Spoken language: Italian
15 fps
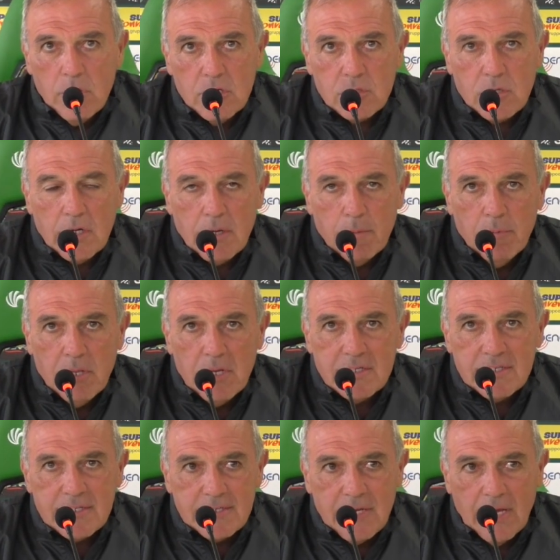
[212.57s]
riesco a capire
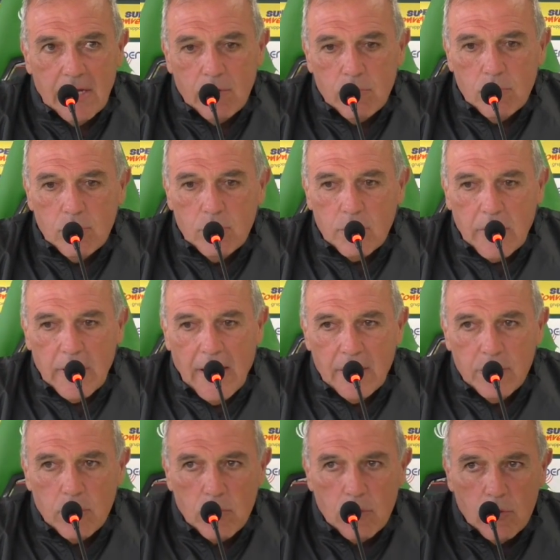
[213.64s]
se sia un
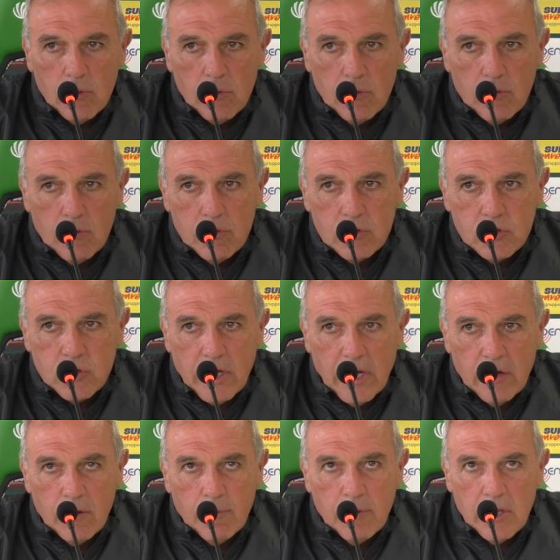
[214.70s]
reato
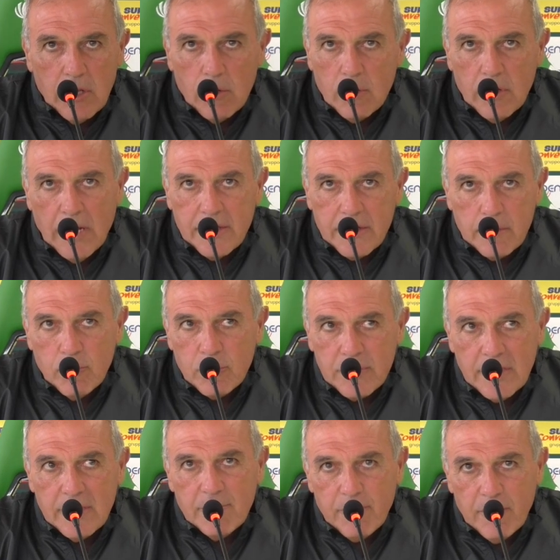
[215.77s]
giocare in una maniera o in un'altra,
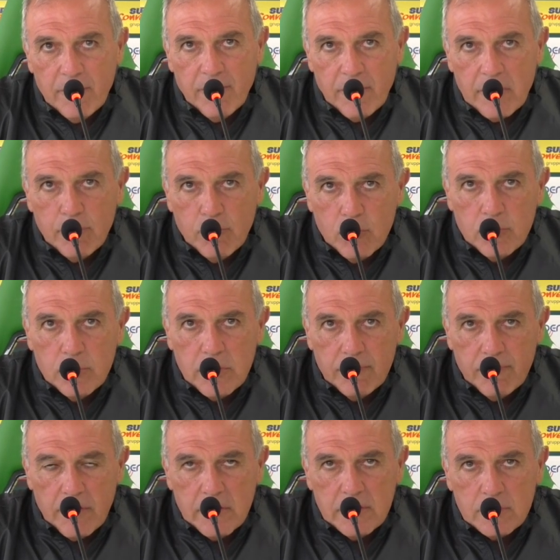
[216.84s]
l'importante è fare i punti,
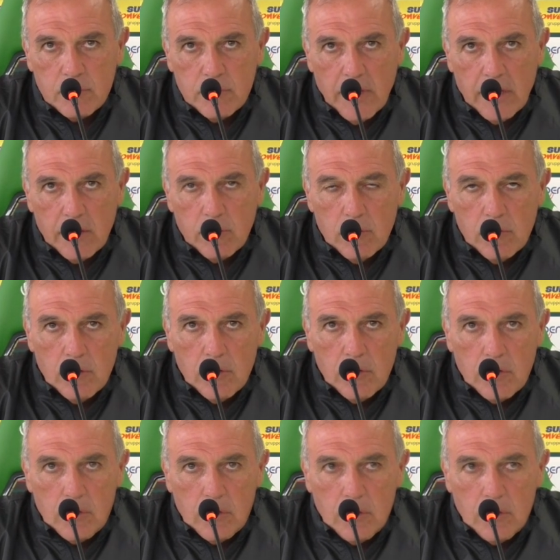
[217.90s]
fare il risultato.